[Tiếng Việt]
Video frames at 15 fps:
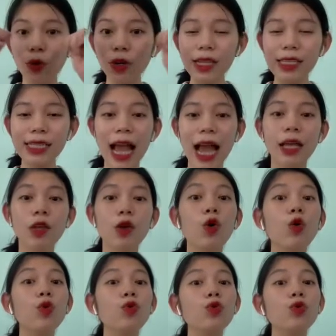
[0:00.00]
lưỡi chai,
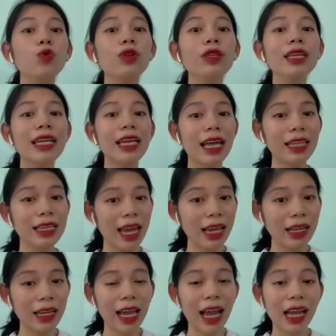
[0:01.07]
une
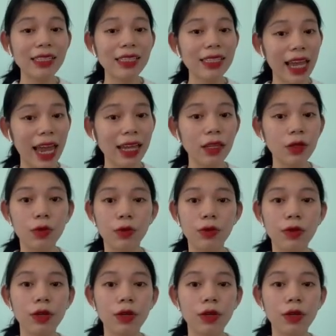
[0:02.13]
casquette,